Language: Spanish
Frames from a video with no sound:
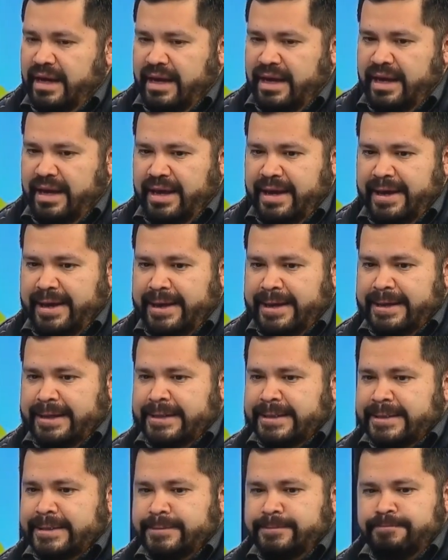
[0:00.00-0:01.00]

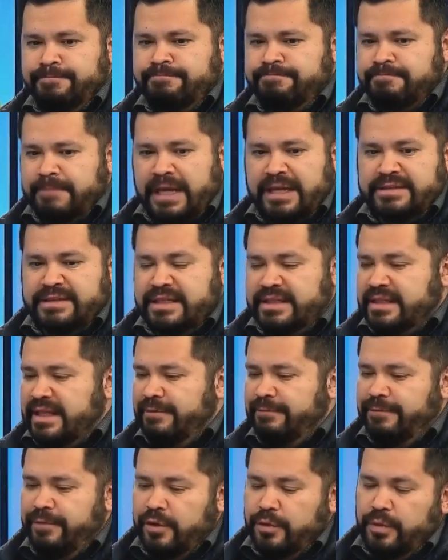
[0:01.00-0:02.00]
Eh,
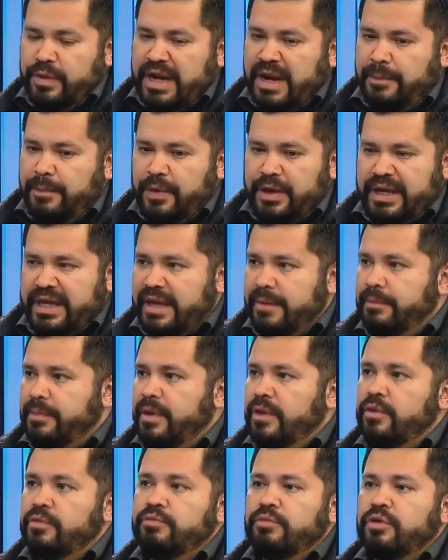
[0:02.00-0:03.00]
existen fórmulas, por
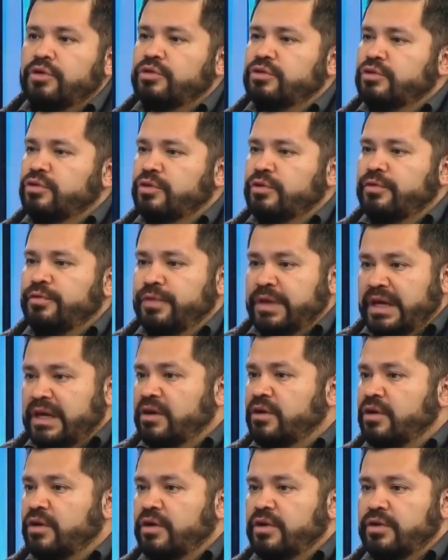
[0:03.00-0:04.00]
ejemplo, de un monto
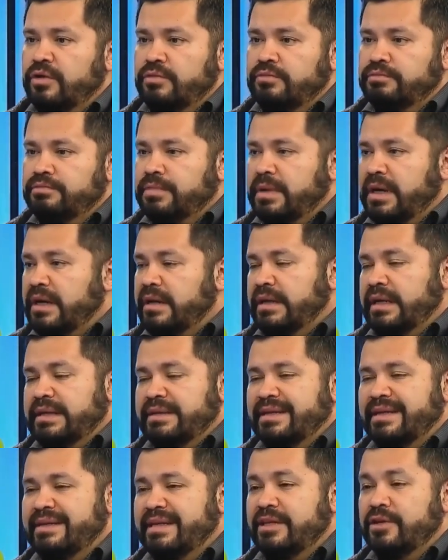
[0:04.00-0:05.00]
fijo, de un par,
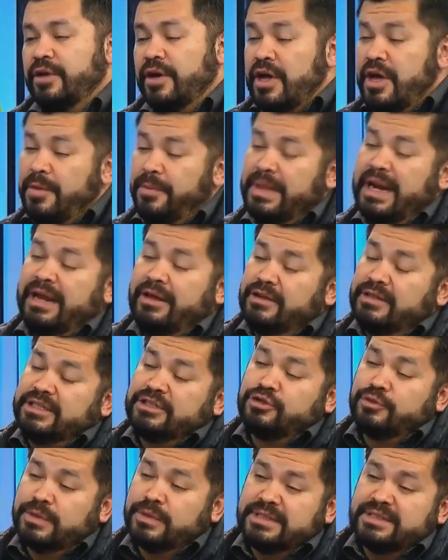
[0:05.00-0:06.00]
entendiendo, mira, yo decir
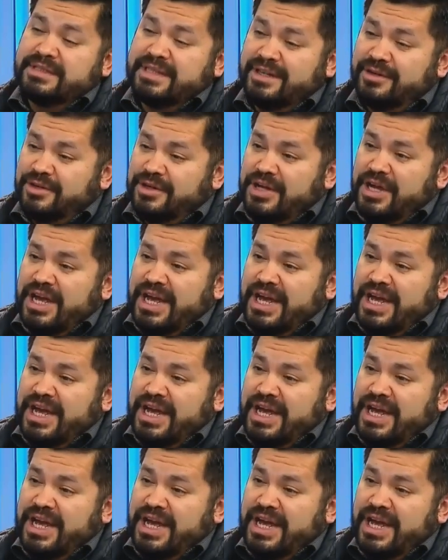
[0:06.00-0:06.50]
súper sincero,